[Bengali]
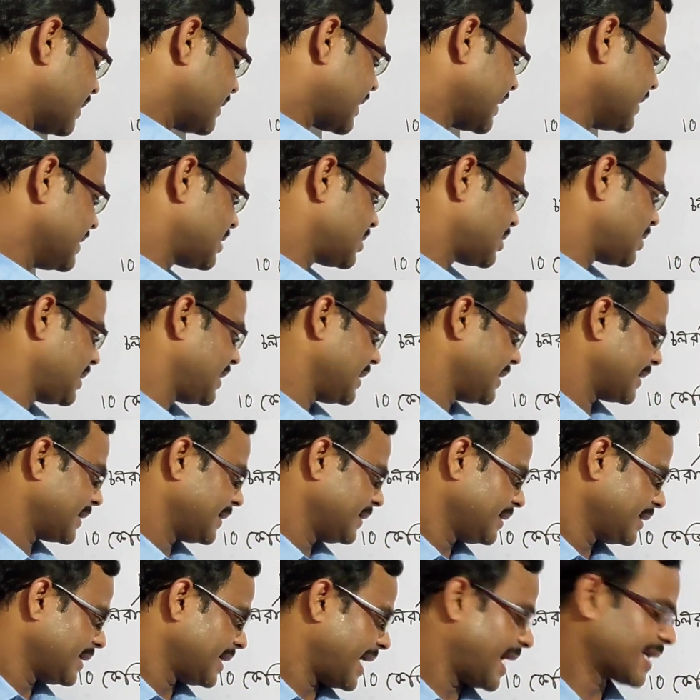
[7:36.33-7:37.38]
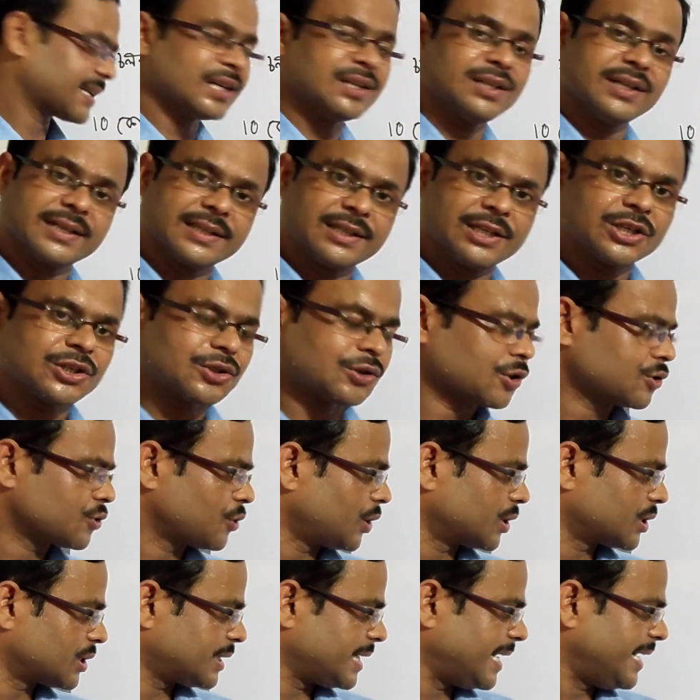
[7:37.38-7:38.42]
মানটা স্থির একটা নির্দিষ্ট
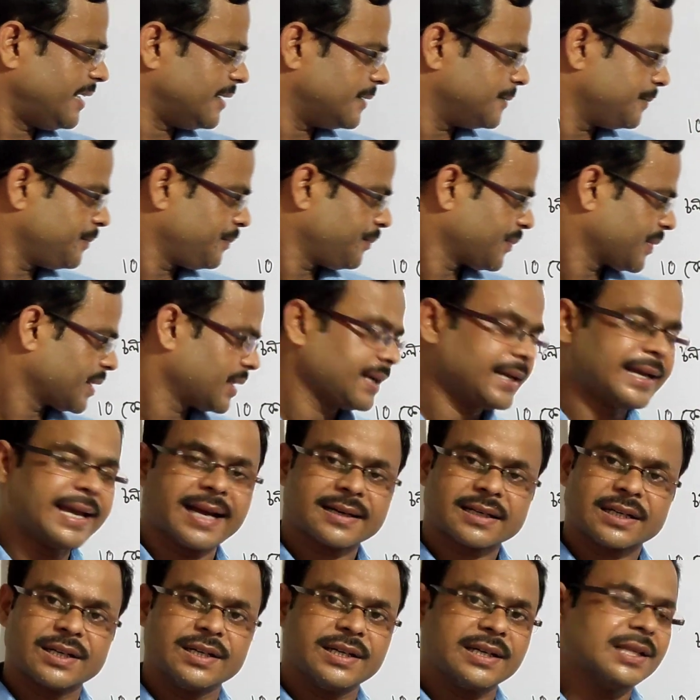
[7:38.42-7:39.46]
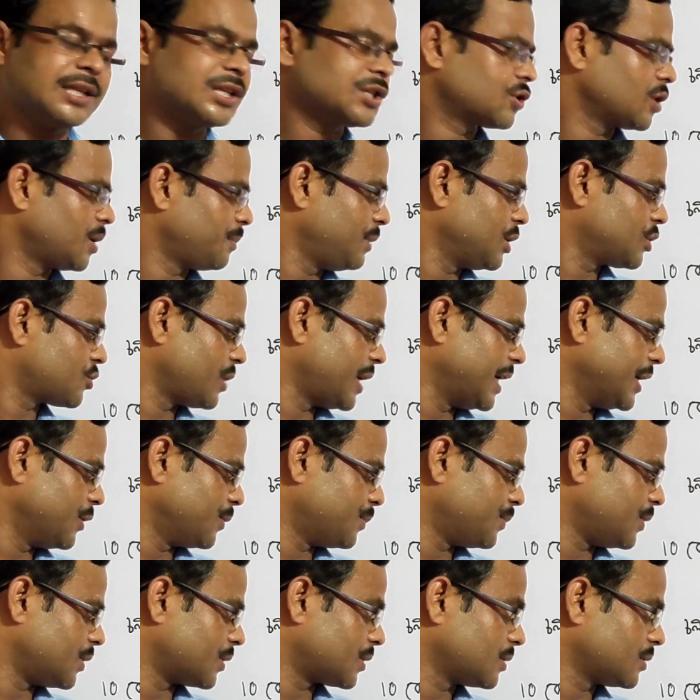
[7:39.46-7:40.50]
শর্তে একটা নির্দিষ্ট বিষয়ের
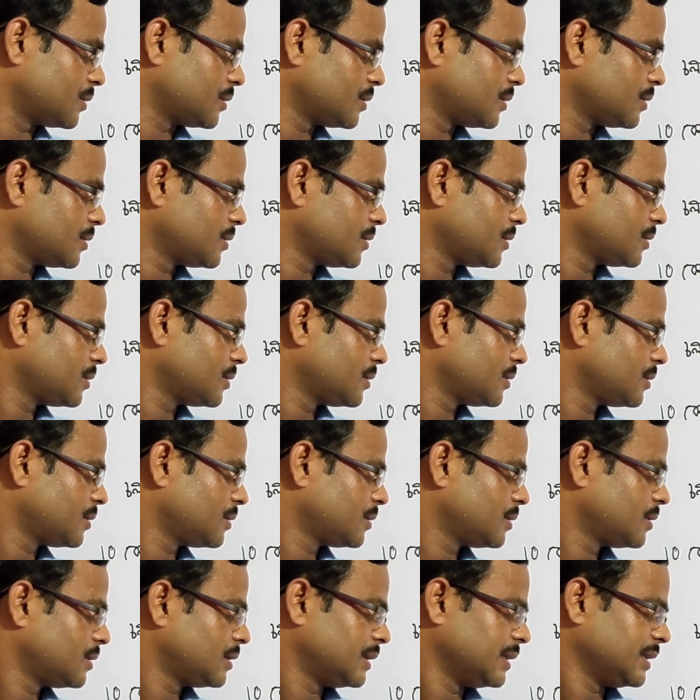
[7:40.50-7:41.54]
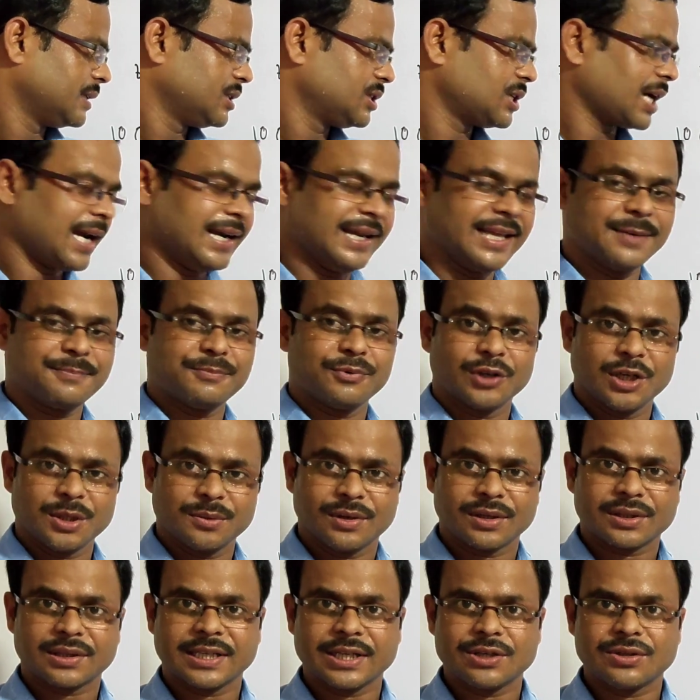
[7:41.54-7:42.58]
উপর চালের
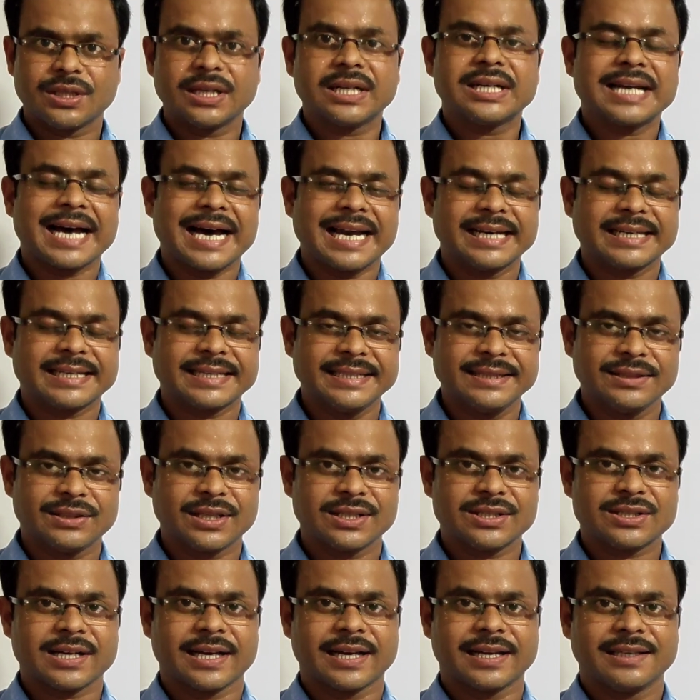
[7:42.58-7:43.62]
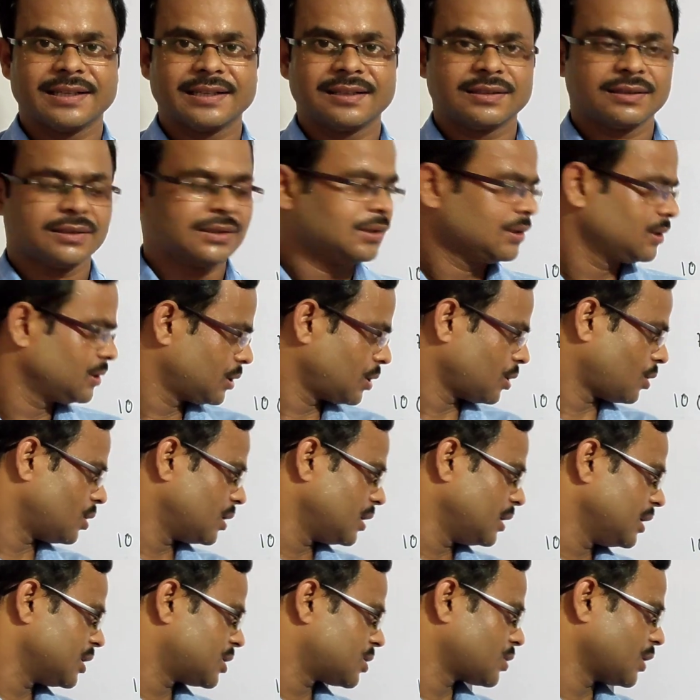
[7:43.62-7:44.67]
পরিবর্তে যদি ডাল কিনতে চাই
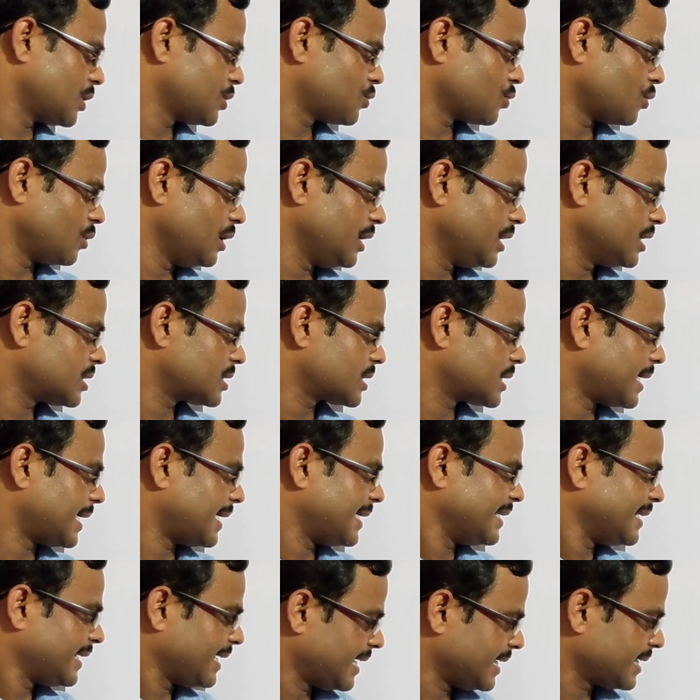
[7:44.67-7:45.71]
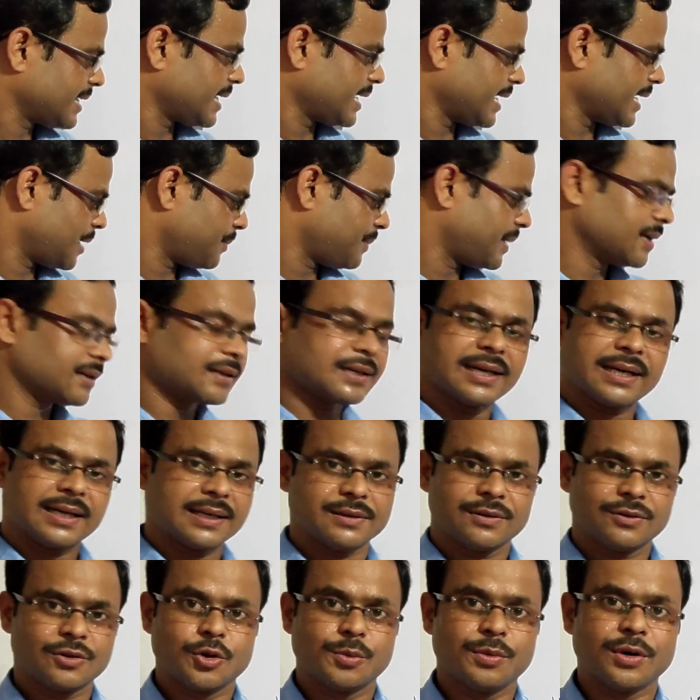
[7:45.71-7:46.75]
তখন নিশ্চয় চল্লিশটা এই কের মানটা
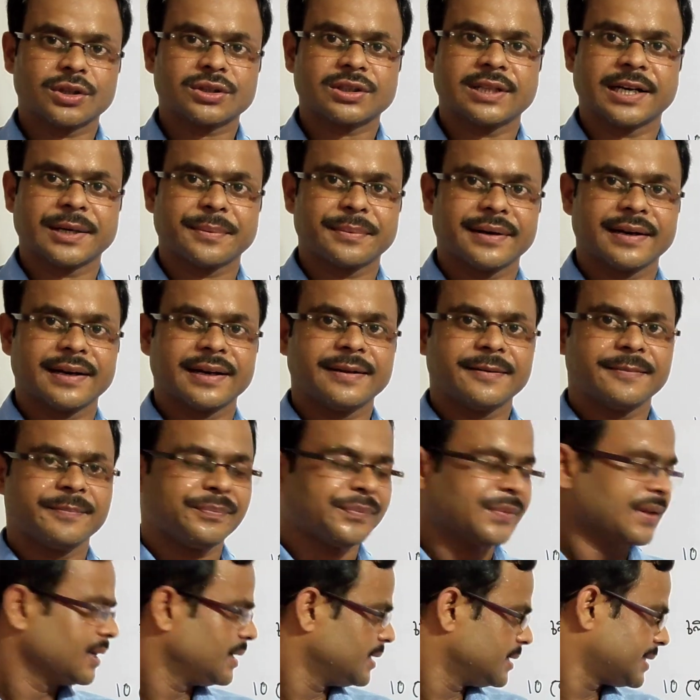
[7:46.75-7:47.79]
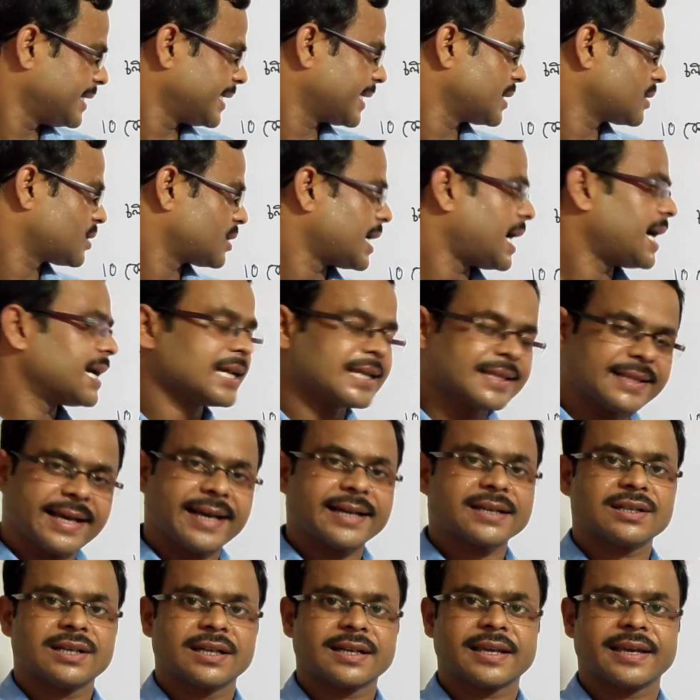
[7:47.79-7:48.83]
ধ্রুবক থাকবে না সেক্ষেত্রে আলাদা
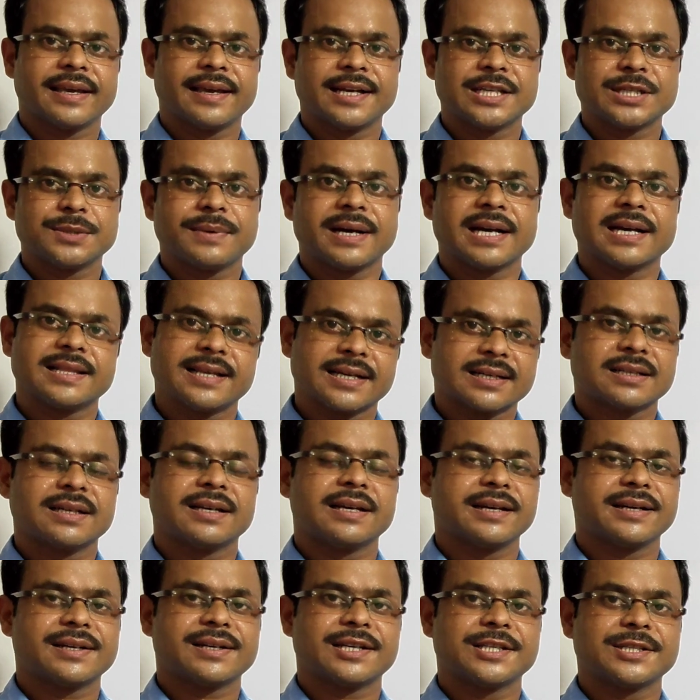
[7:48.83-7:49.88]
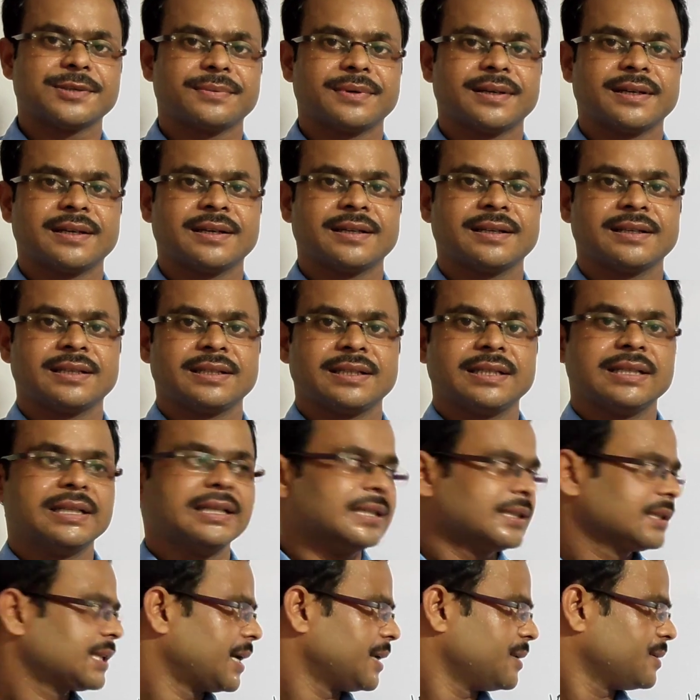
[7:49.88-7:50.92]
একটা কে আসবে আলাদা একটা রেট আসবে
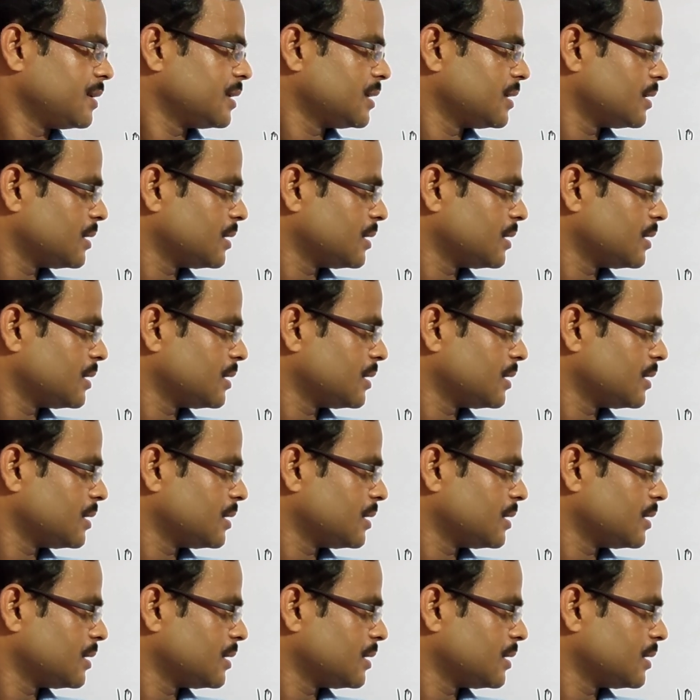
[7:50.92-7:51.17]
তাই